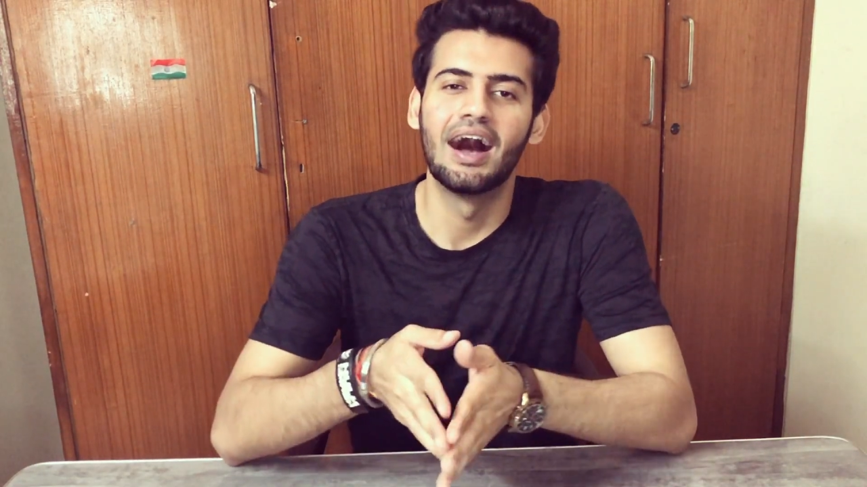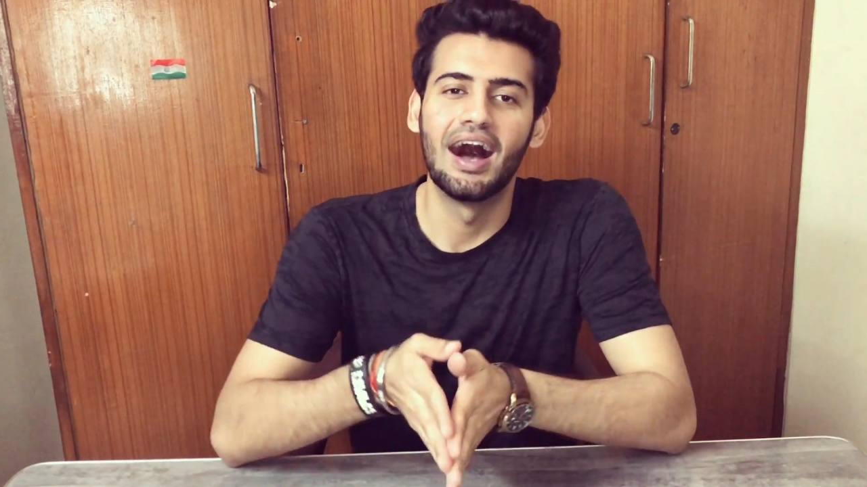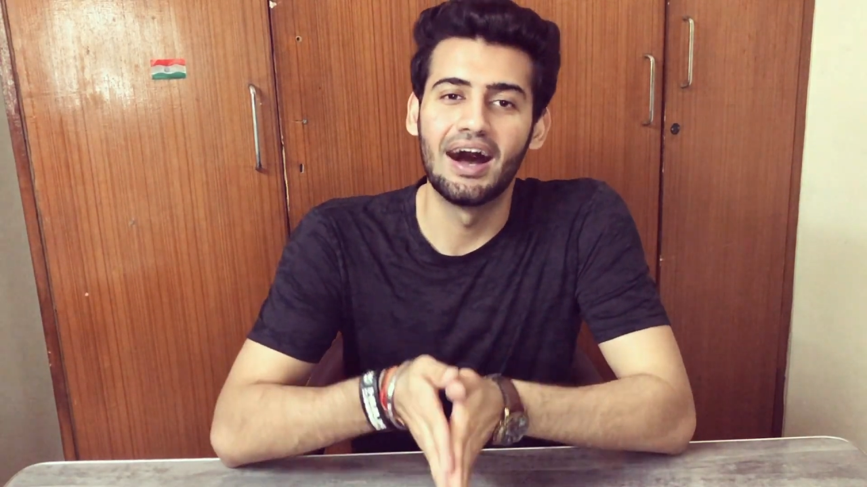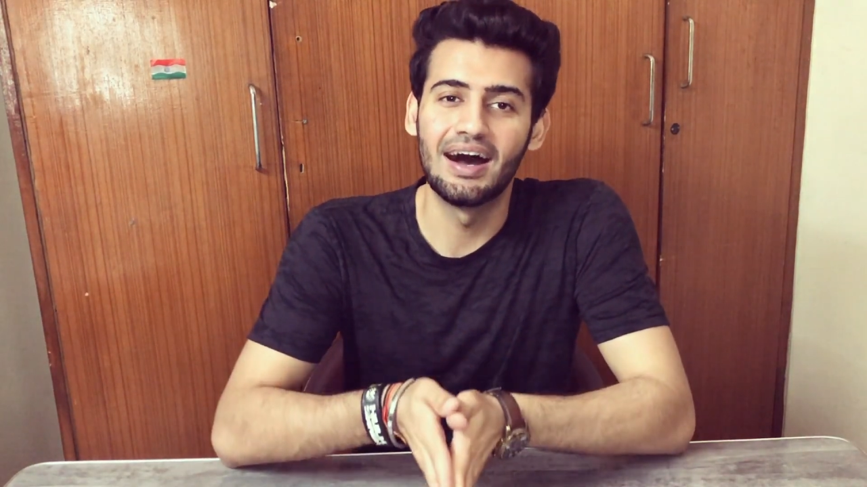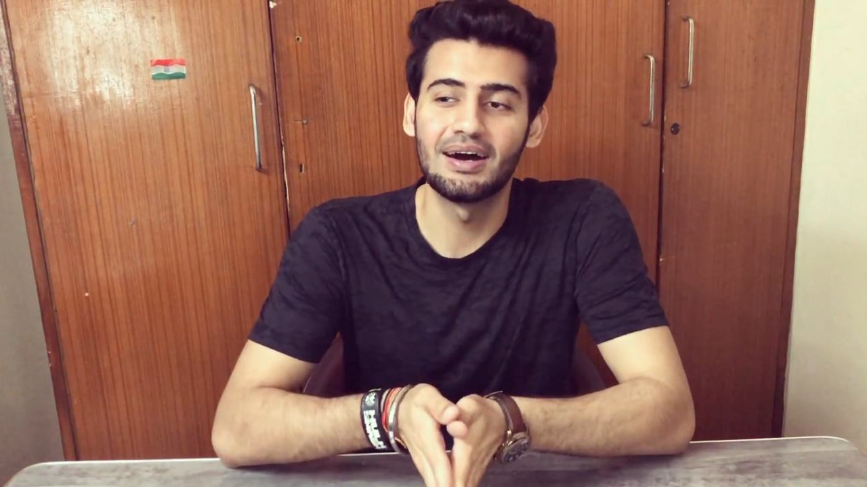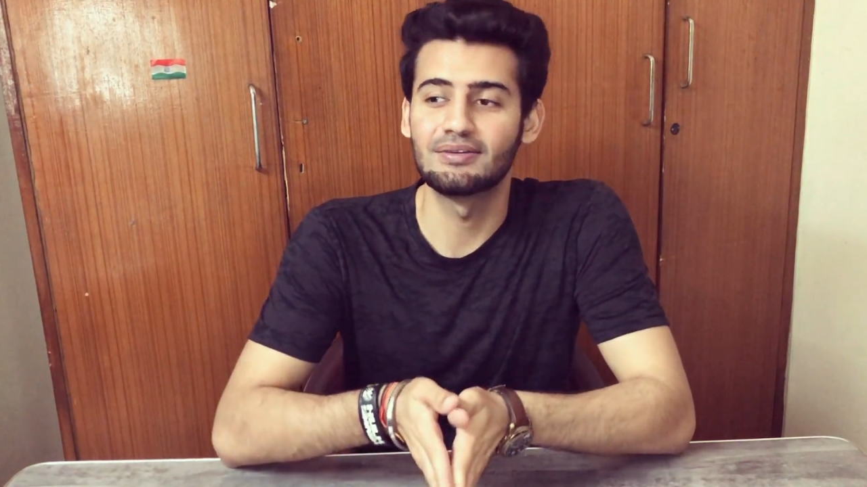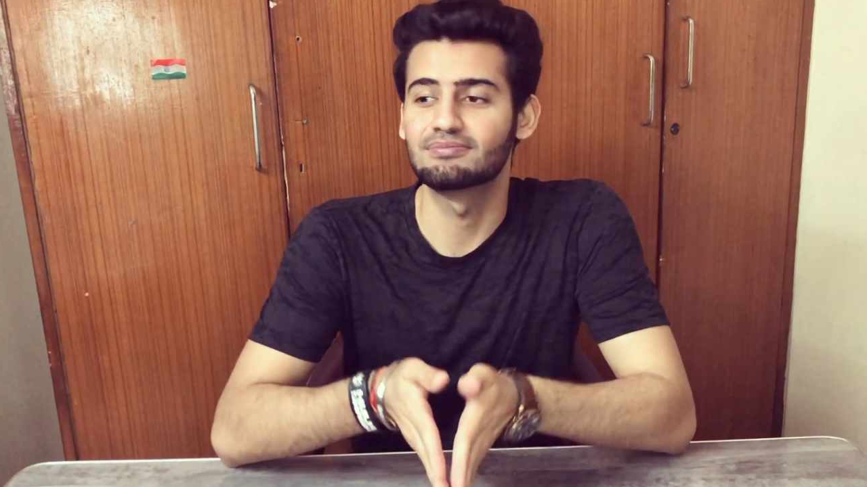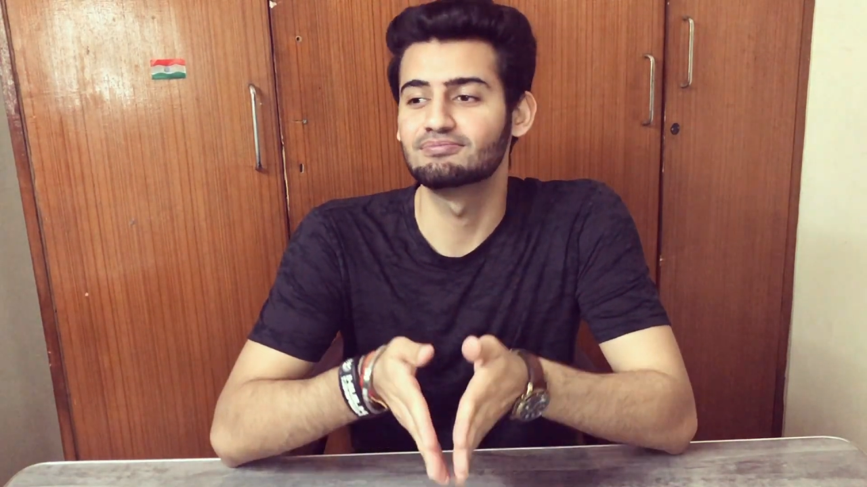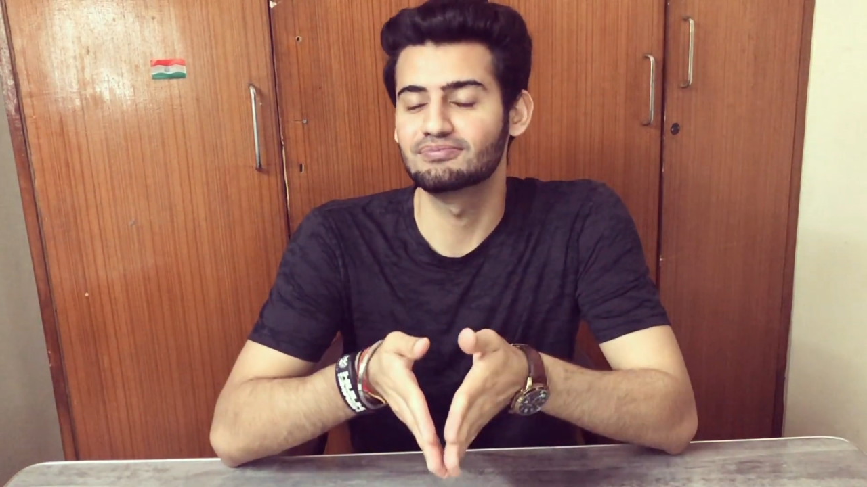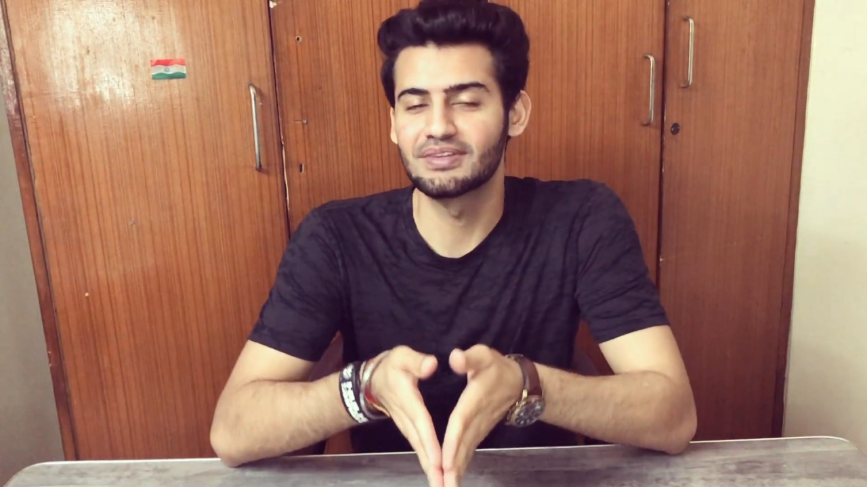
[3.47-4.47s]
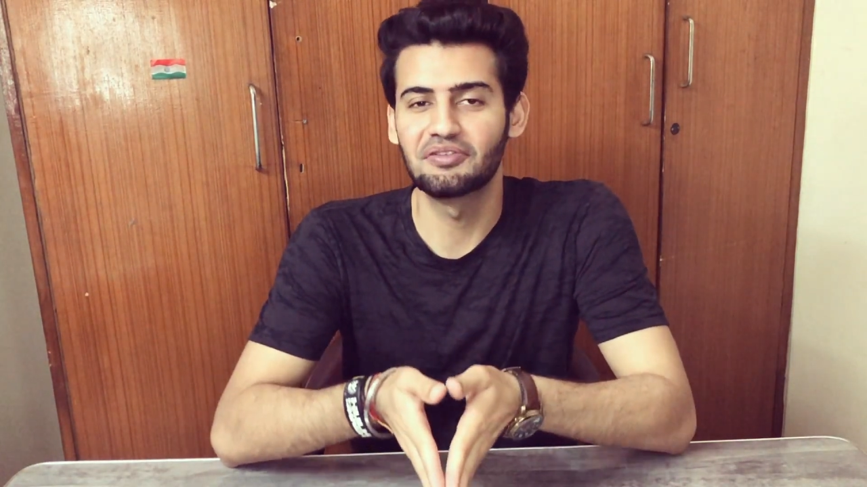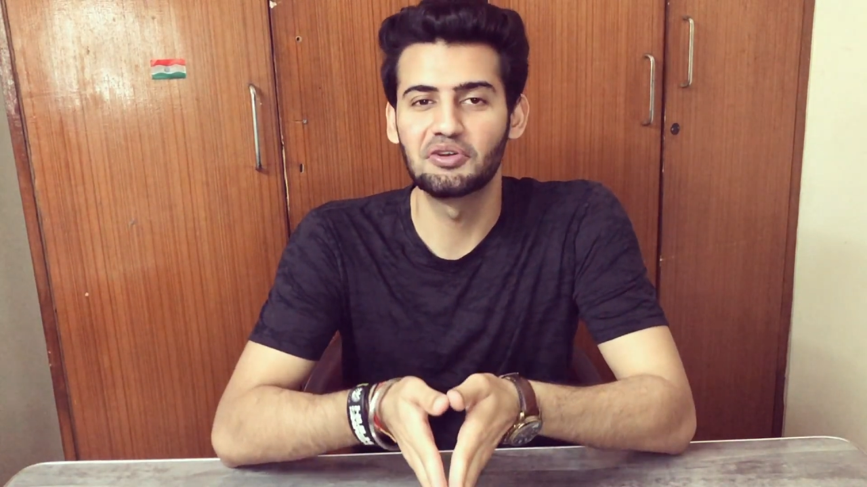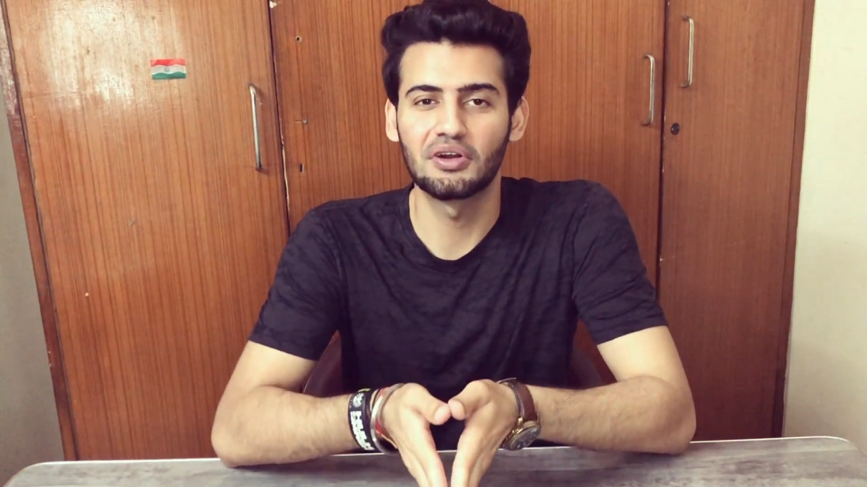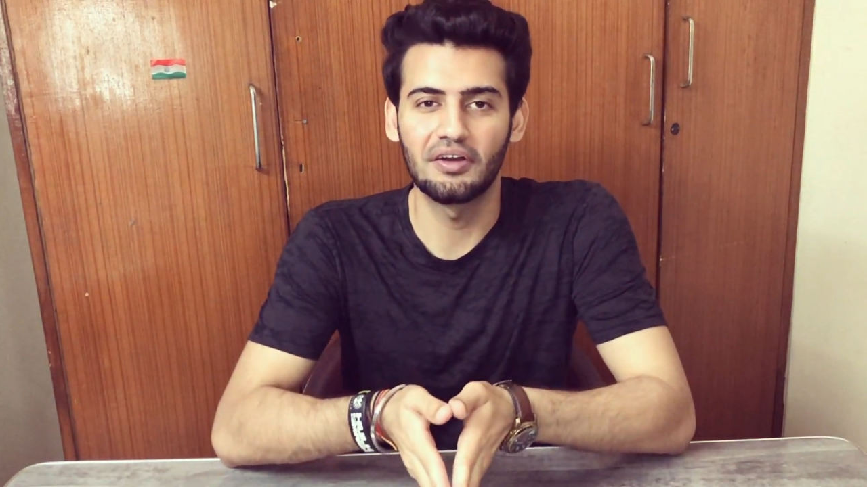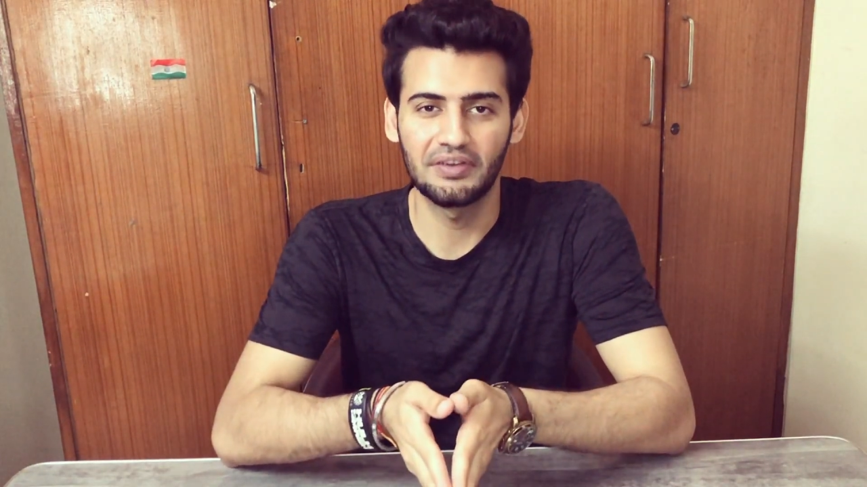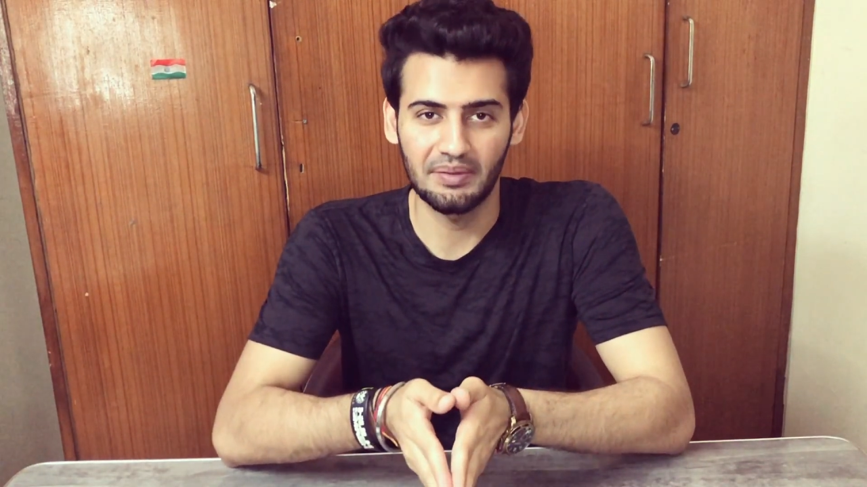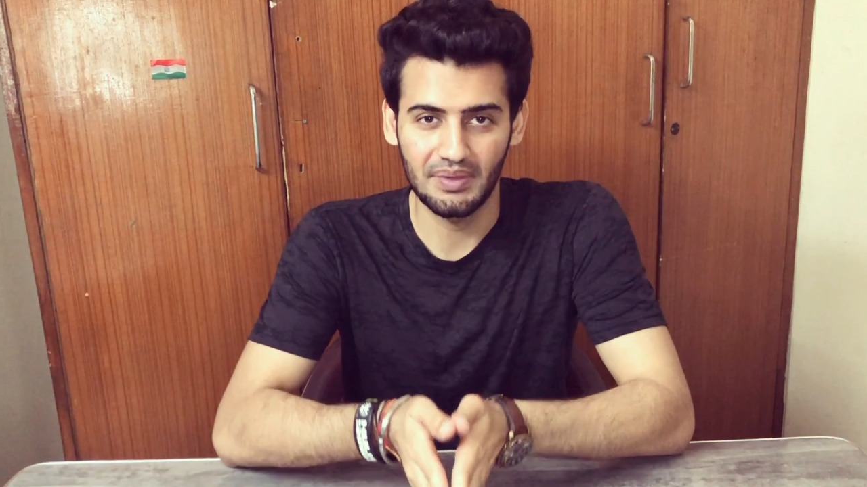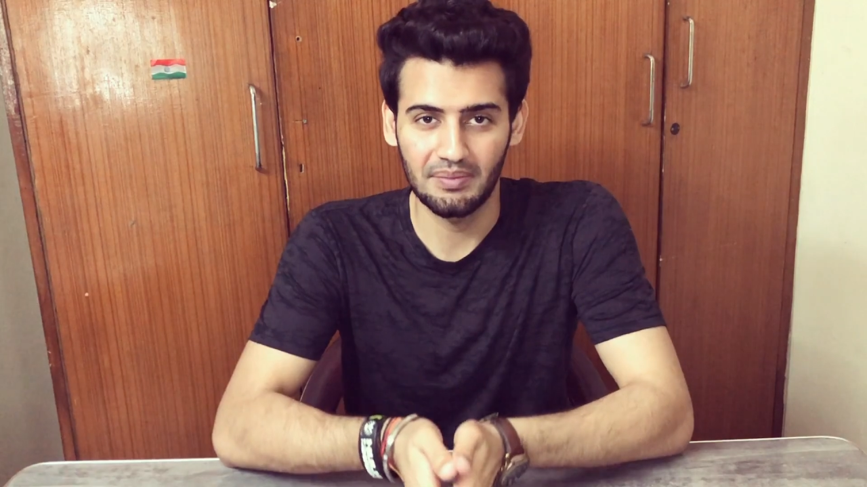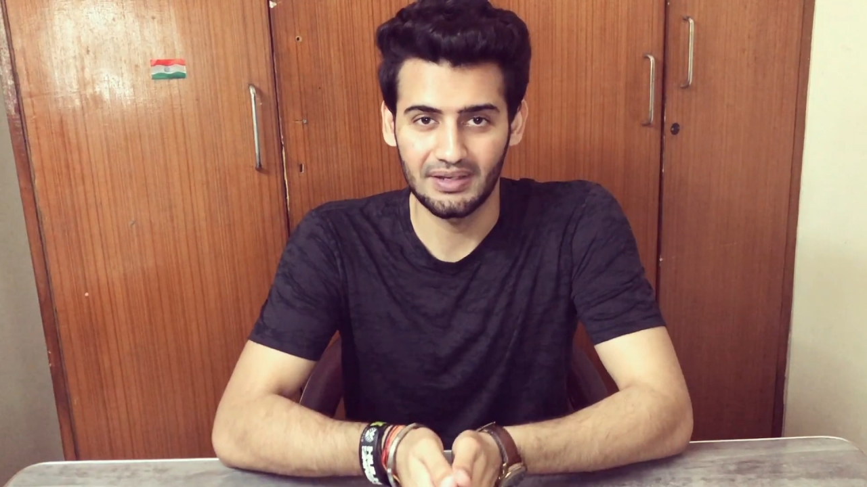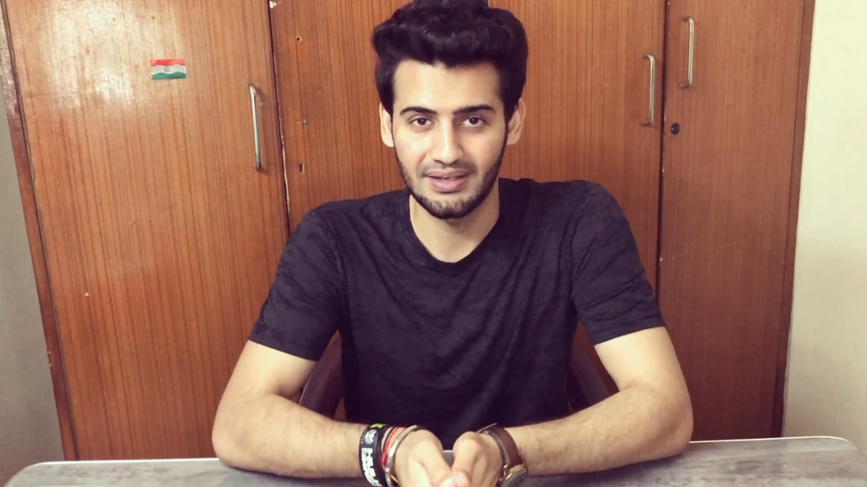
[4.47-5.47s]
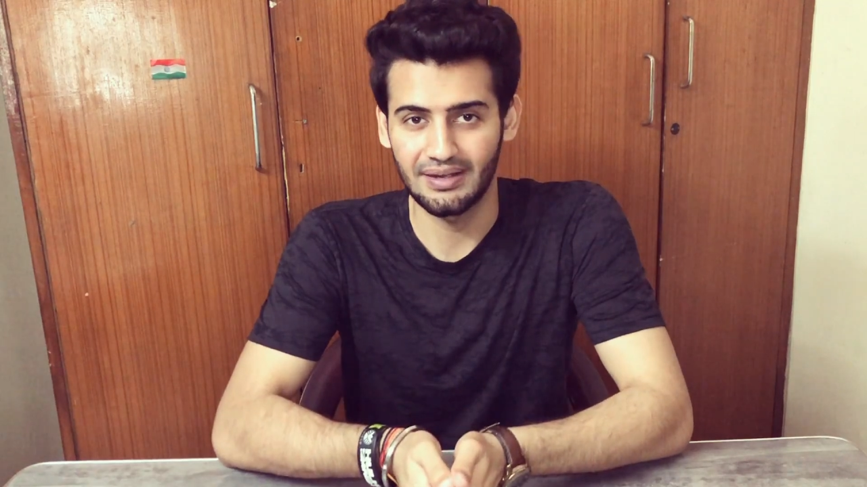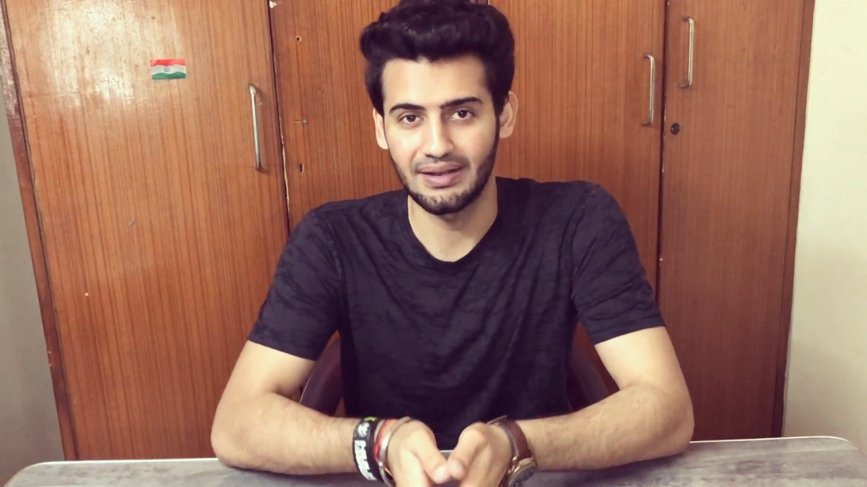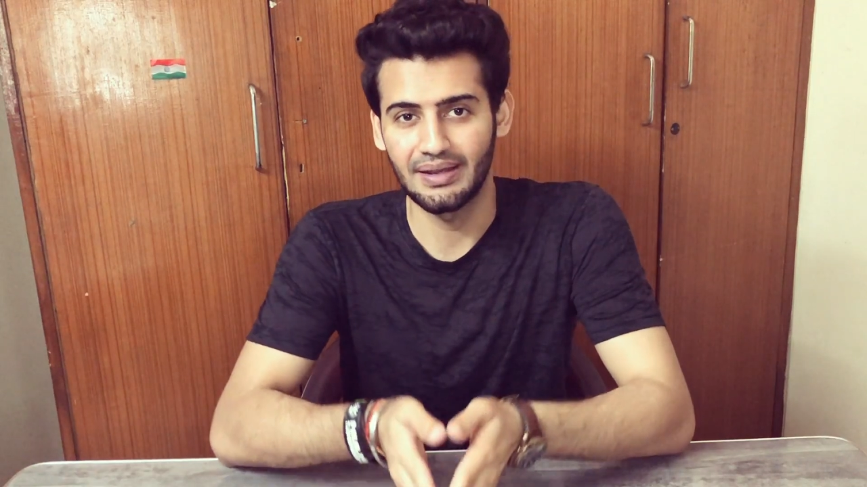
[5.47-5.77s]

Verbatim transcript: हाँ ये वीडियो काफ़ी टाइम के बाद आ रहा